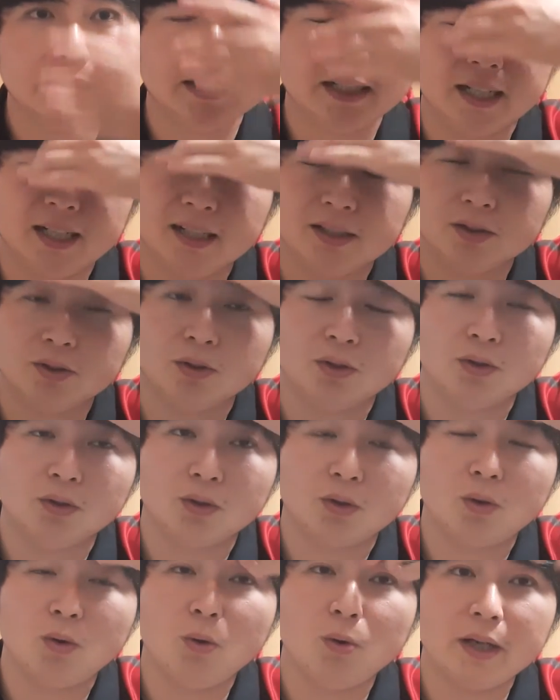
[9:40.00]
あ
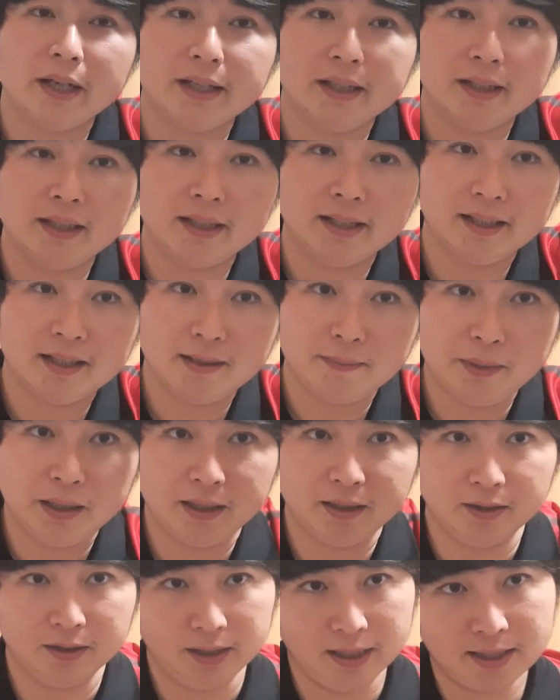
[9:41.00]
の、攻撃的な
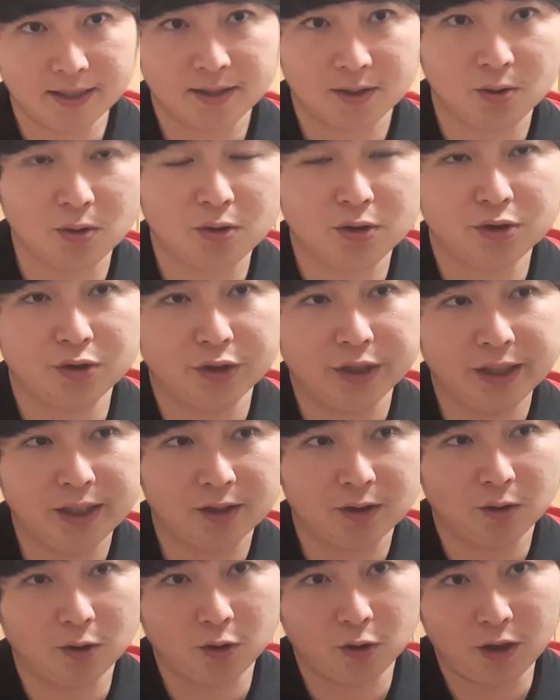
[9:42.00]
面ですごくいい
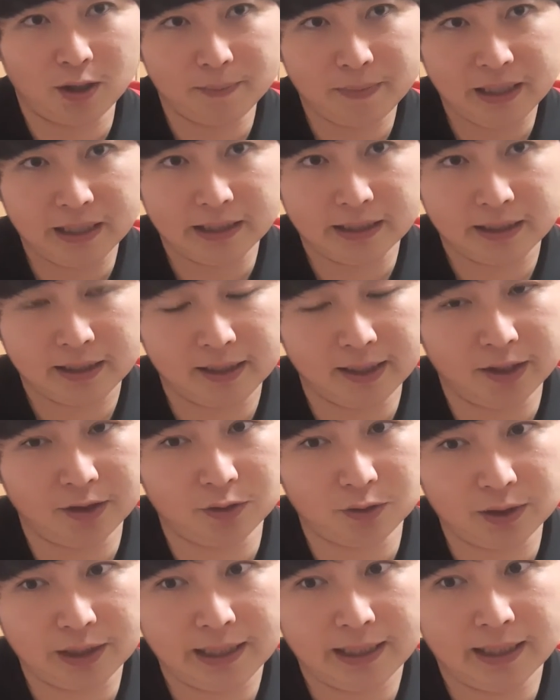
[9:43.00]
ところが見えてきてる
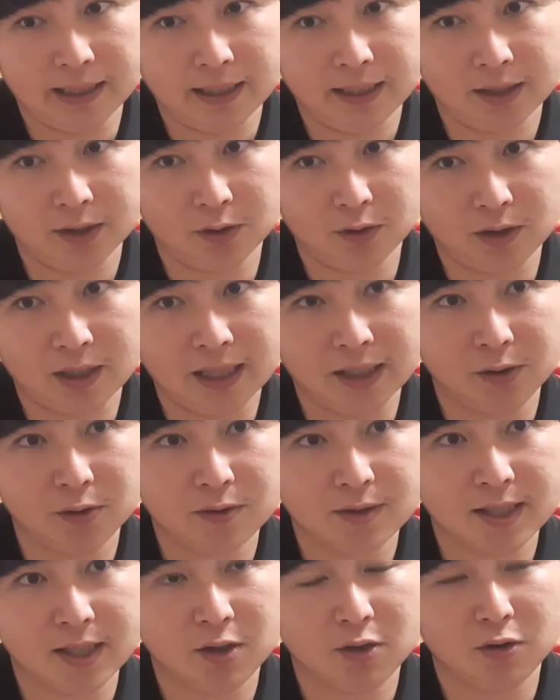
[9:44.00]
ので、あの、可能
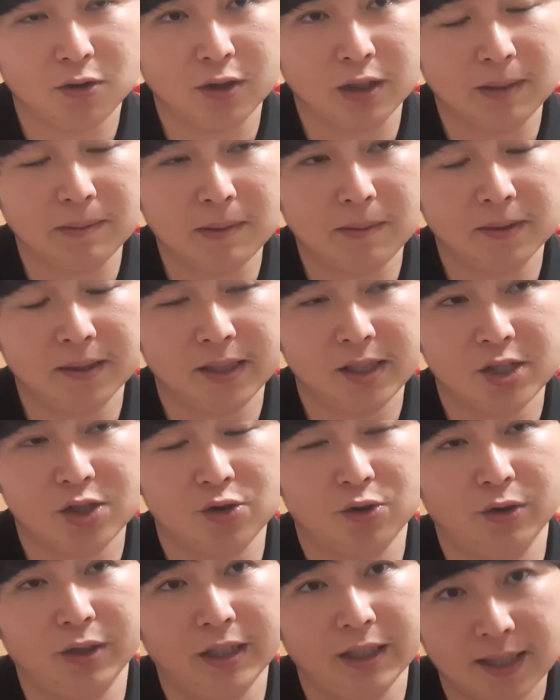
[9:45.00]
性を今まで以
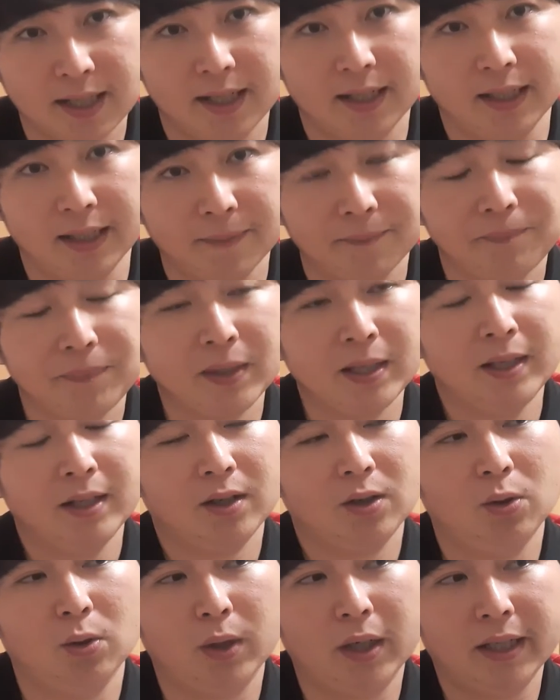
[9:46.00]
上にさらに
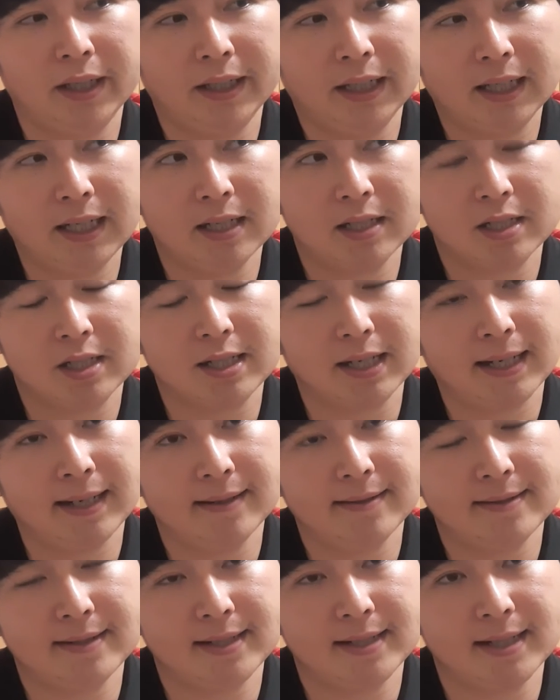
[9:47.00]
攻撃に関して
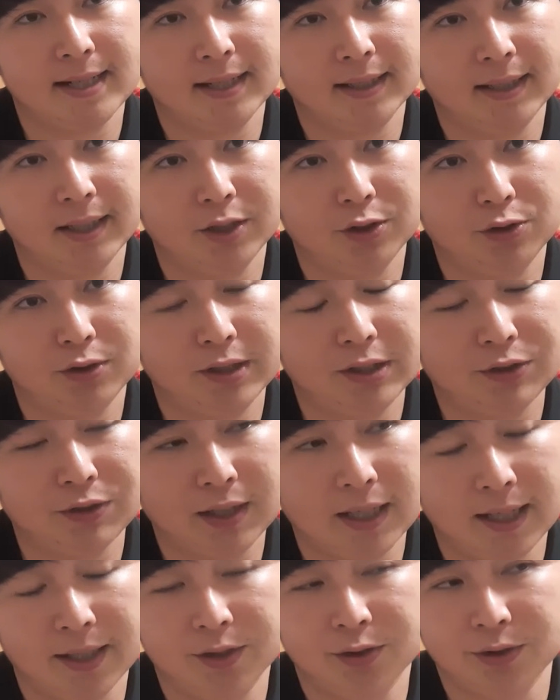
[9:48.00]
感じられているっていうの
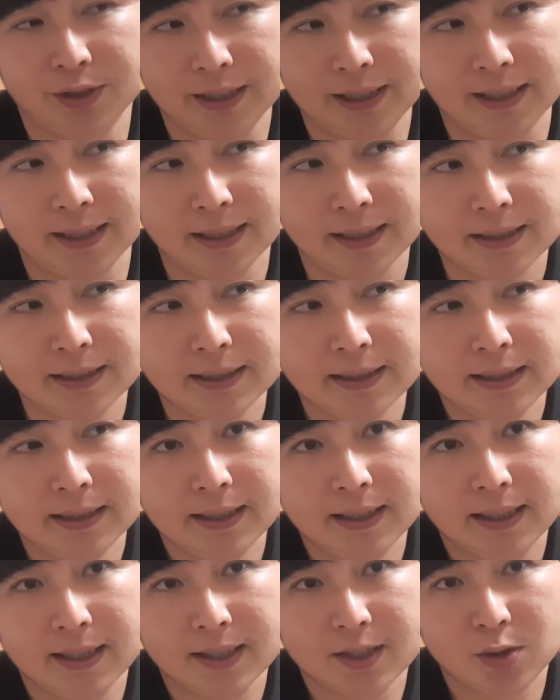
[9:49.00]
があるので、
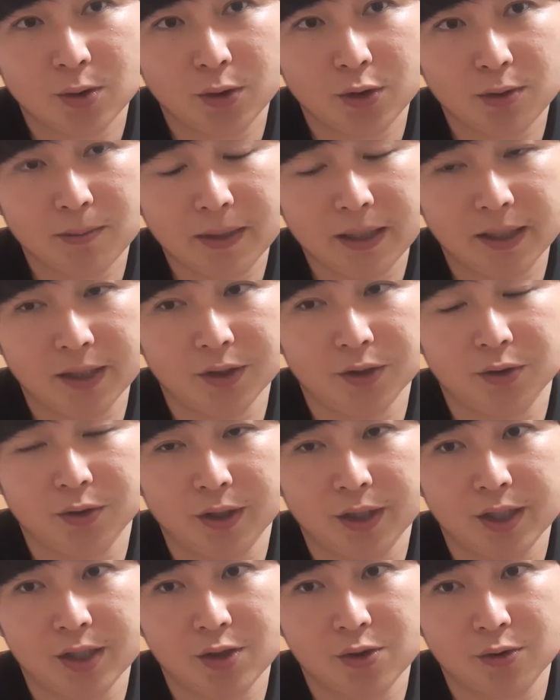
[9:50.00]
えー、そういう面で言うと
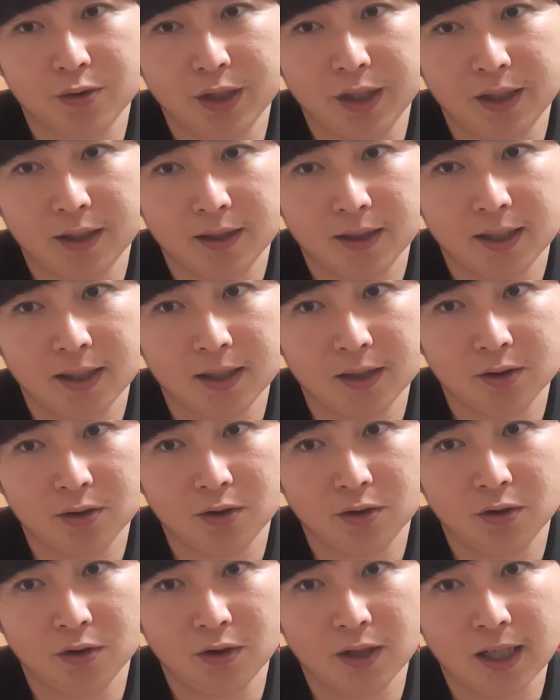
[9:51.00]
ね、非常に、あ
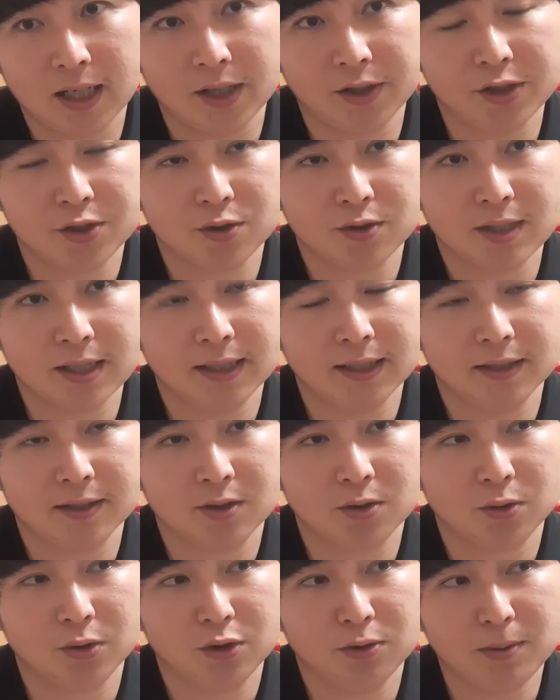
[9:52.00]
の、明るい素材、
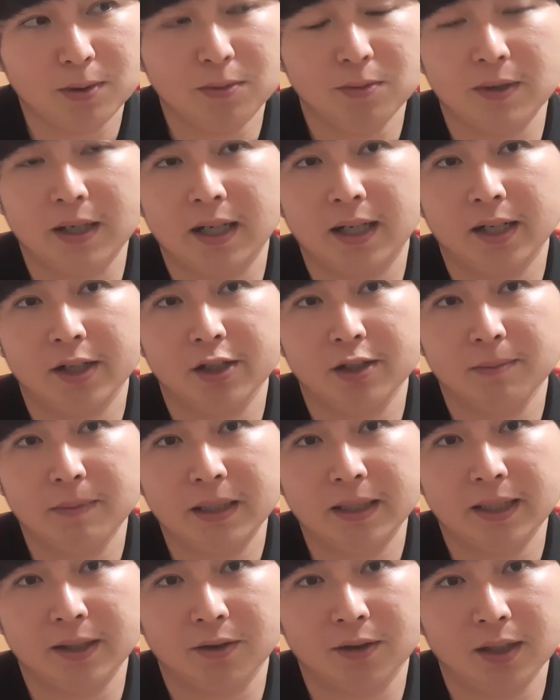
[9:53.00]
そういう部分は明るい
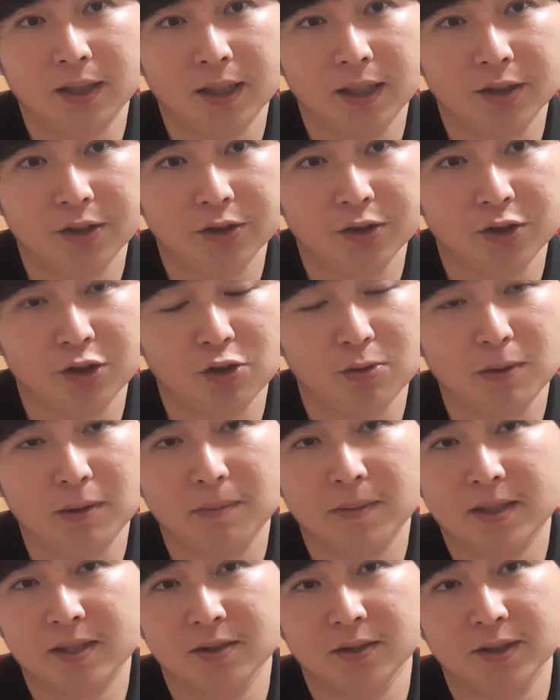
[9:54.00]
面なのかなというふうに思い
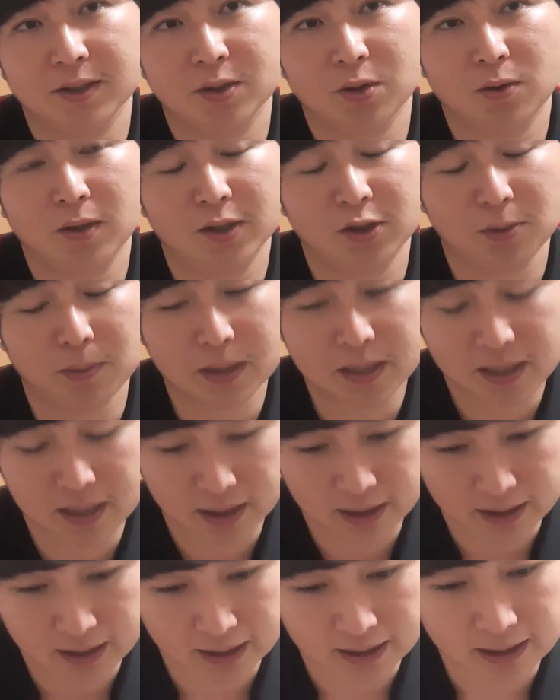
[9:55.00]
ますので、そこは伸ばして
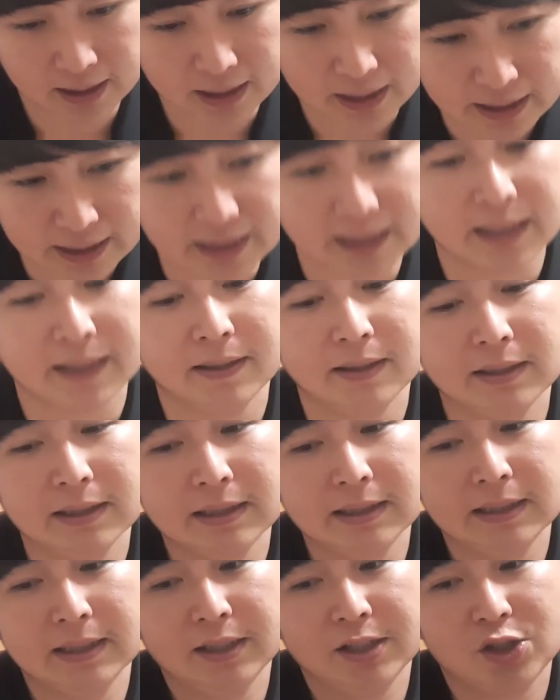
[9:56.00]
いっていただいて、
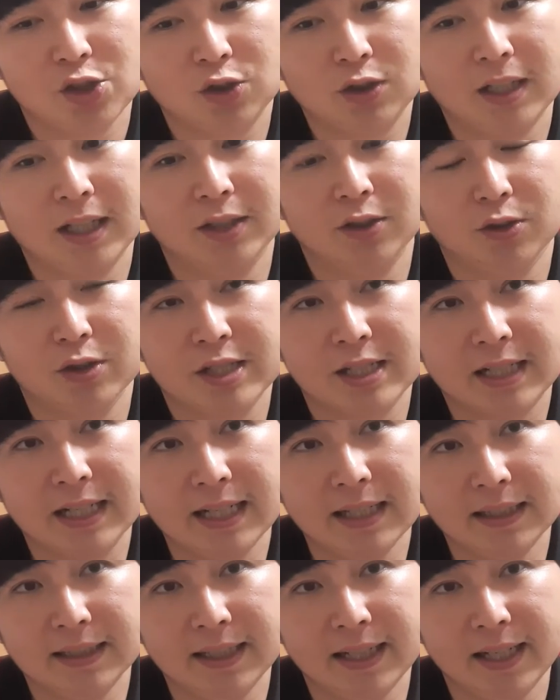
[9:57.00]
ちょっとあの、時
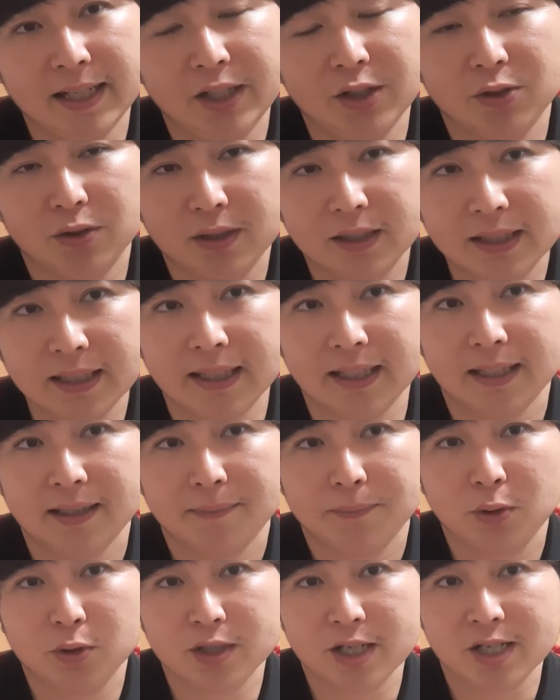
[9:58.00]
間帯によっ
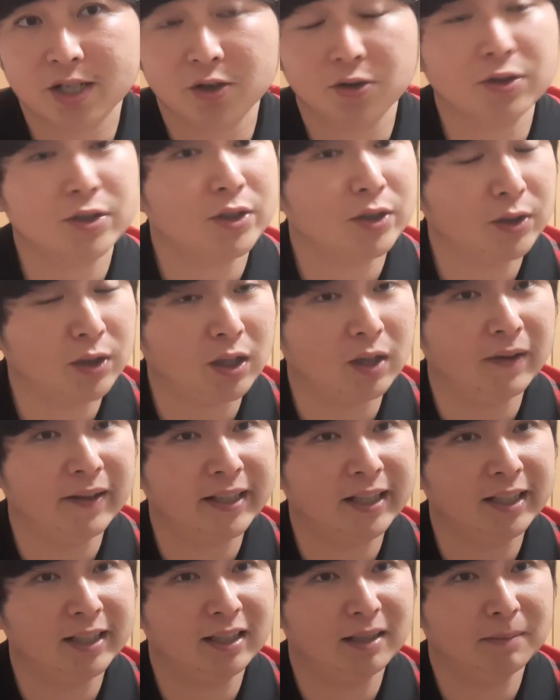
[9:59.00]
てポゼッションするのか
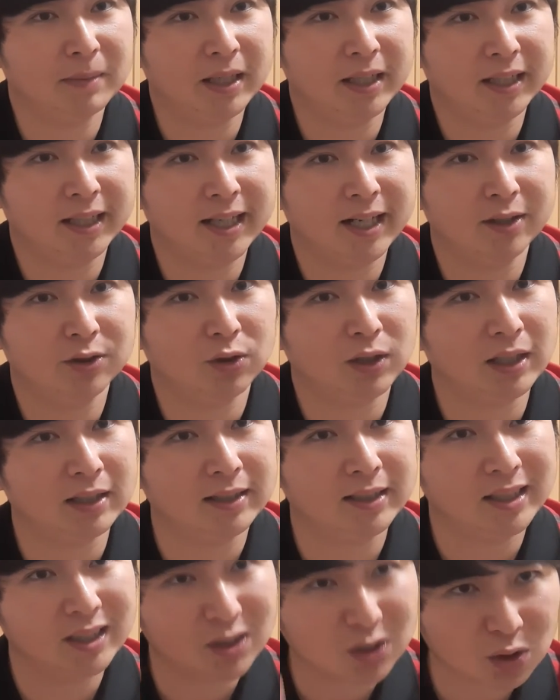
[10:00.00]
割り切って前に蹴るのかっ
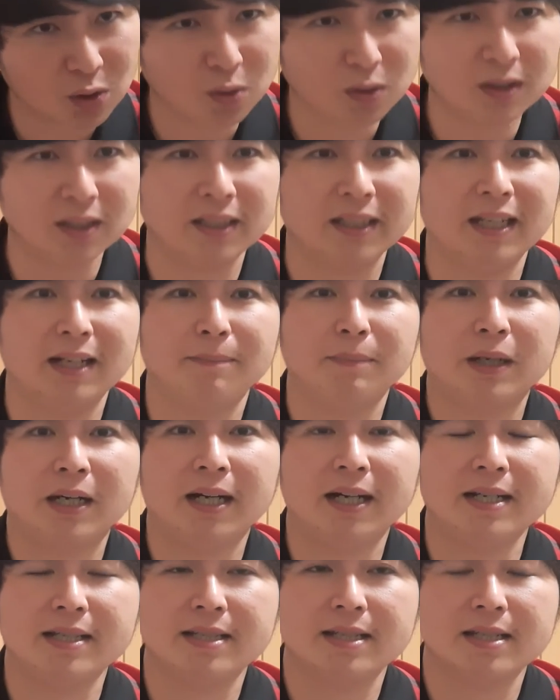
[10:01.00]
ていうところだけやっぱ
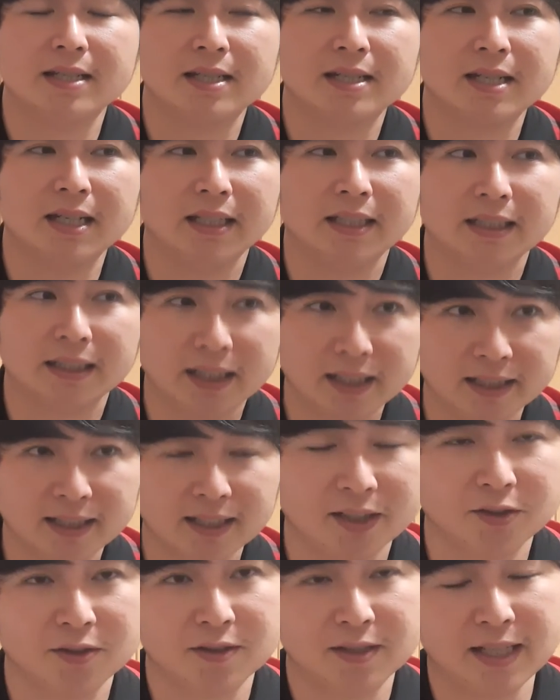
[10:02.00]
改善していただい
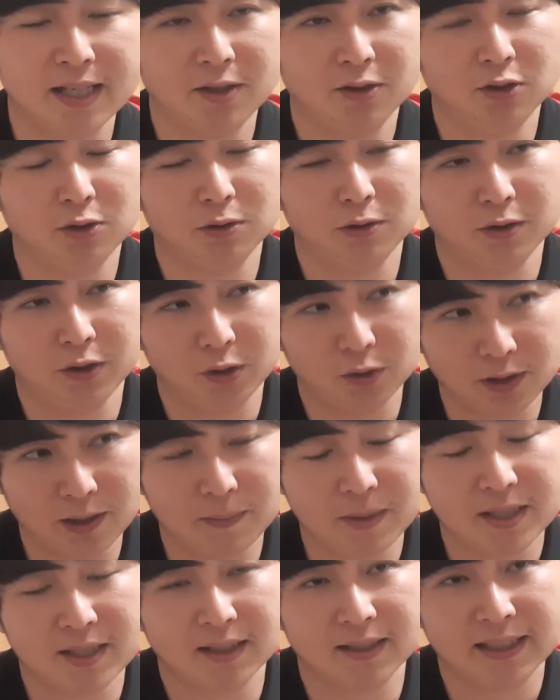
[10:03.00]
の、ザイオンのような
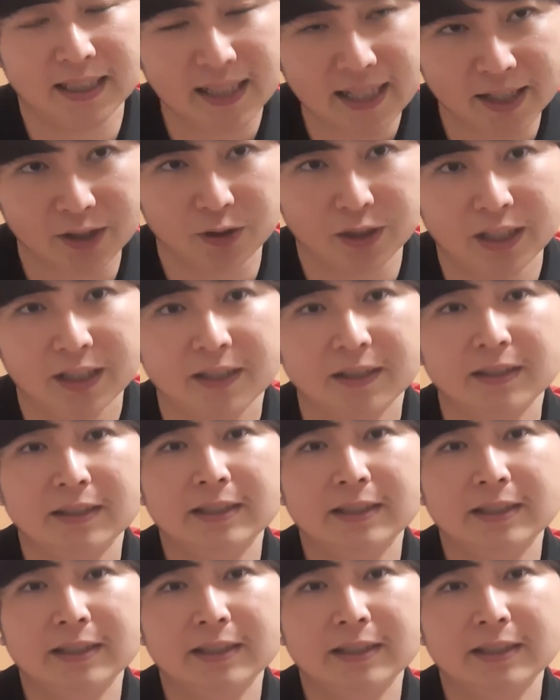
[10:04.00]
ミスが出ないように、